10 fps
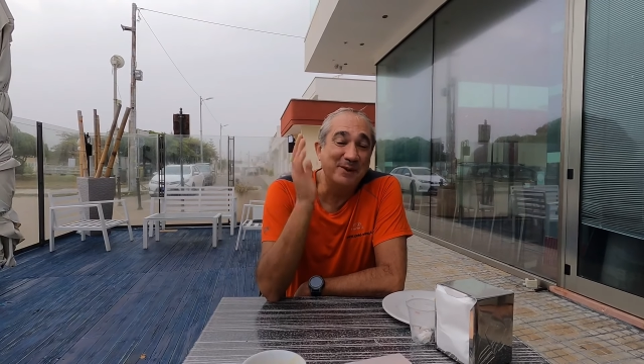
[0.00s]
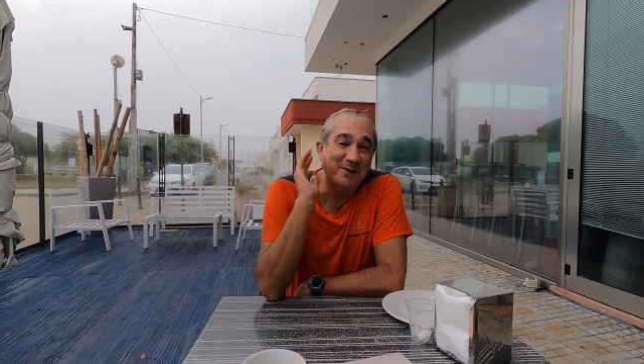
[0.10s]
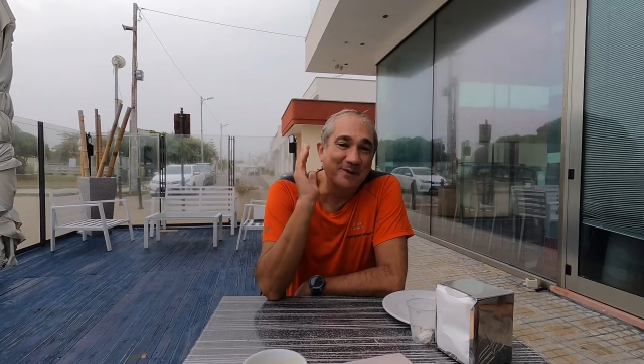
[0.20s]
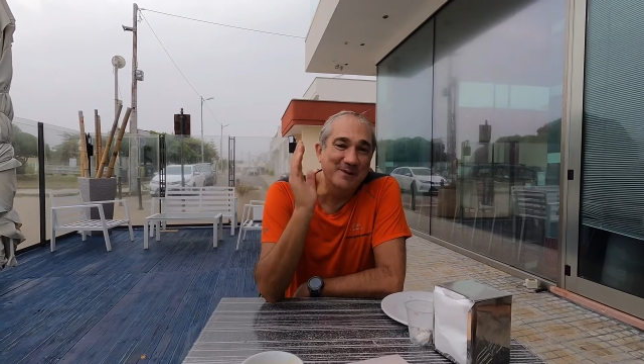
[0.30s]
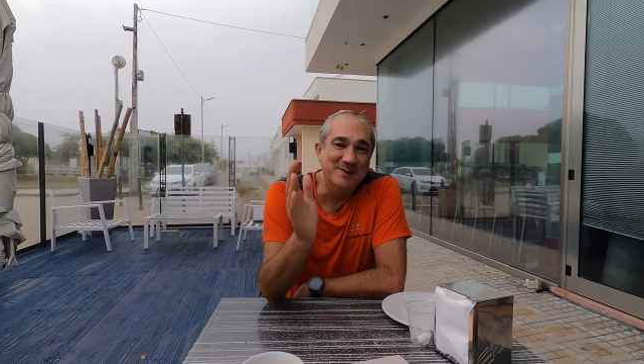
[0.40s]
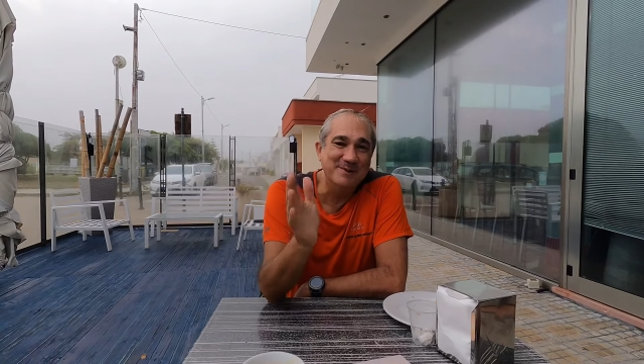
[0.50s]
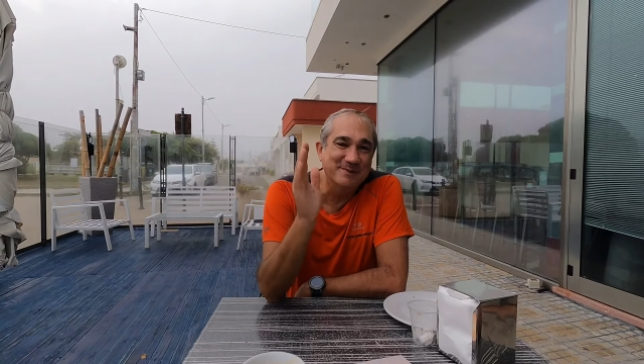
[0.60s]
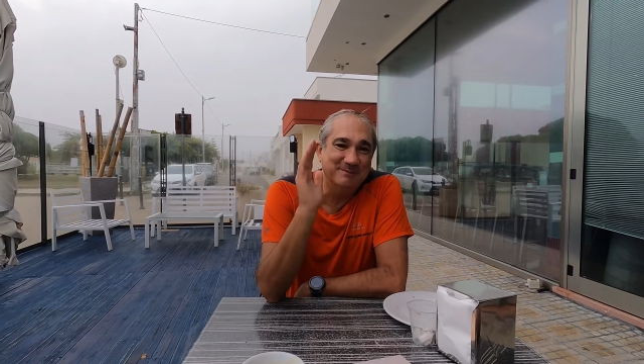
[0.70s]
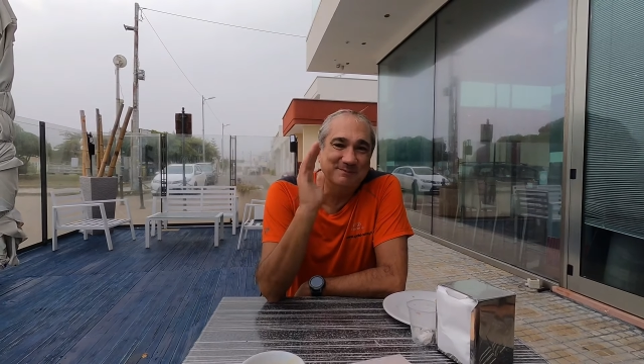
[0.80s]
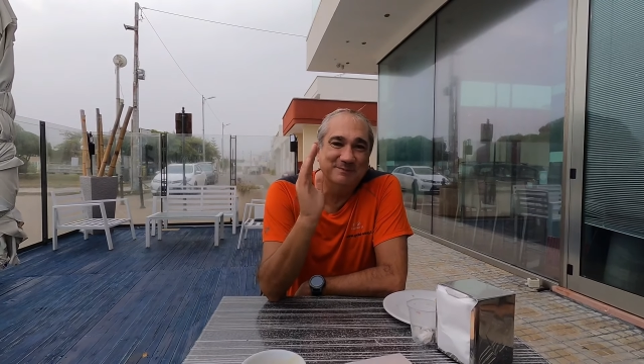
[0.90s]
però eh,
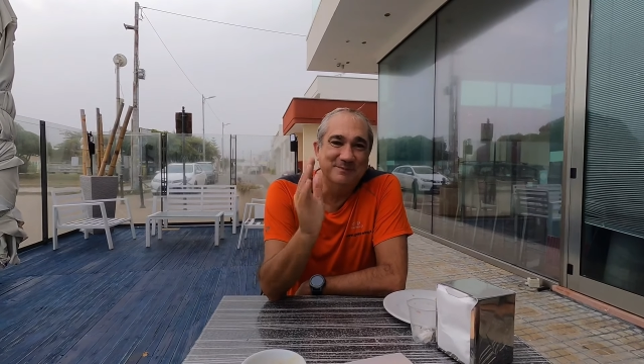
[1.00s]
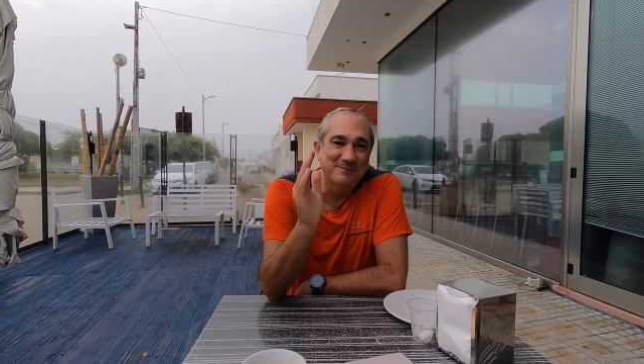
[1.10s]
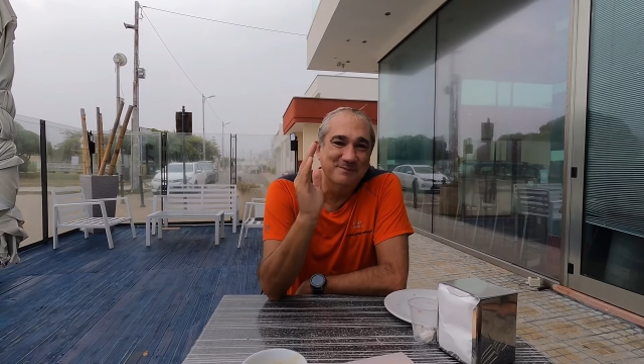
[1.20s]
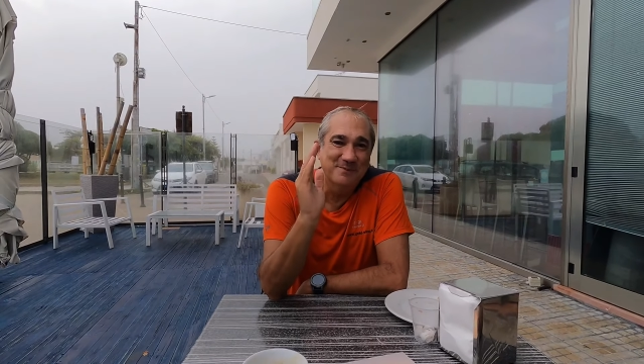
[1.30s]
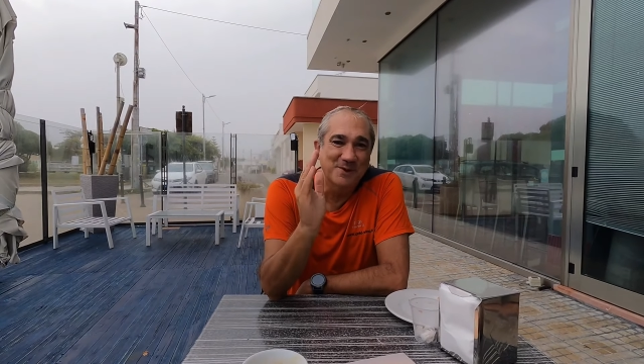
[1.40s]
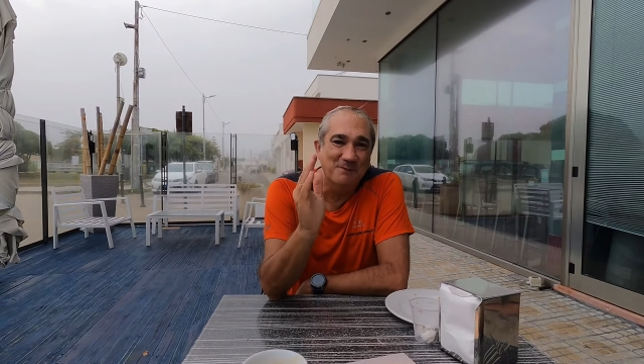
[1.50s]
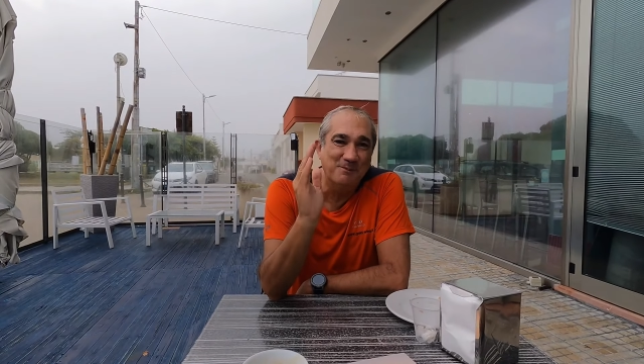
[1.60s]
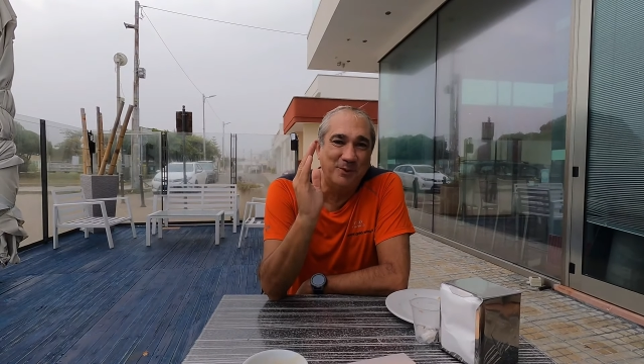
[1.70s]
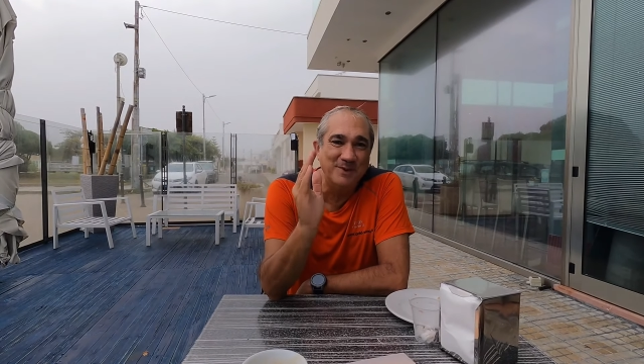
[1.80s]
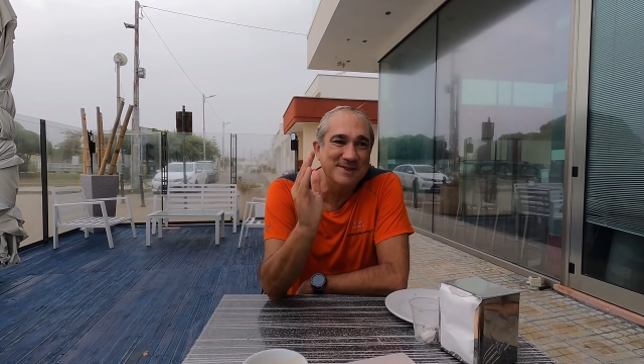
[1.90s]
non
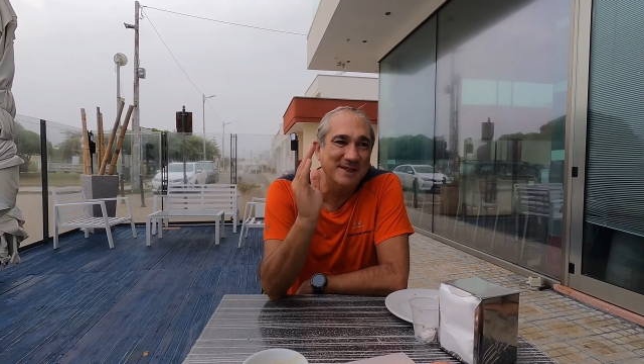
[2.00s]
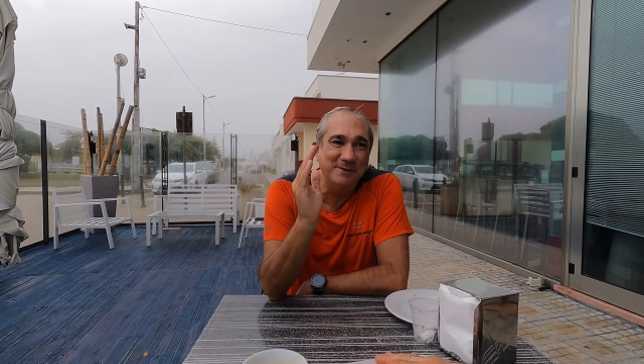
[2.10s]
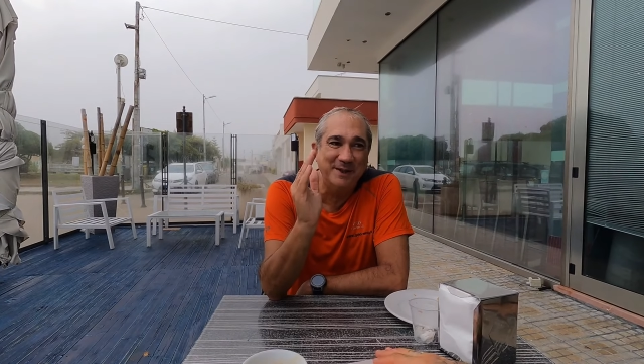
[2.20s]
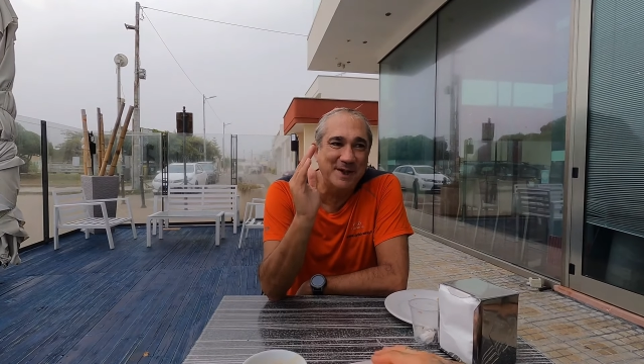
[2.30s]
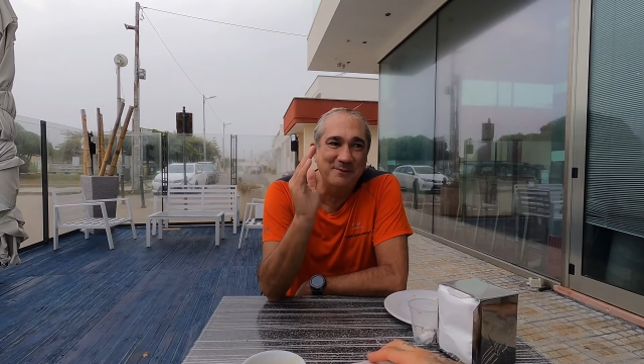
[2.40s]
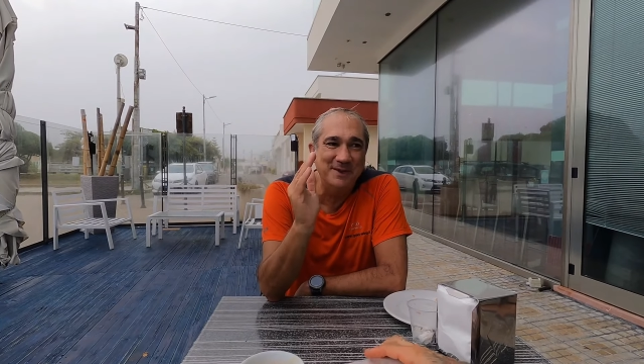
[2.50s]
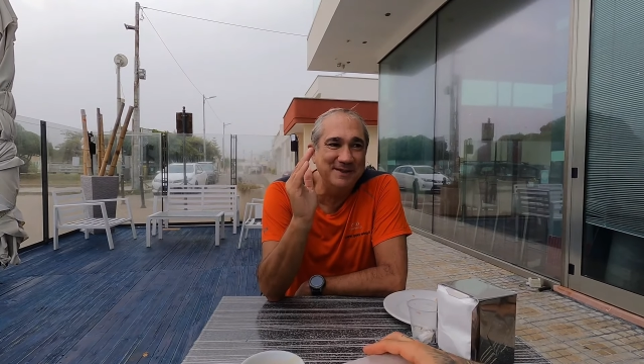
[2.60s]
puoi seguire quei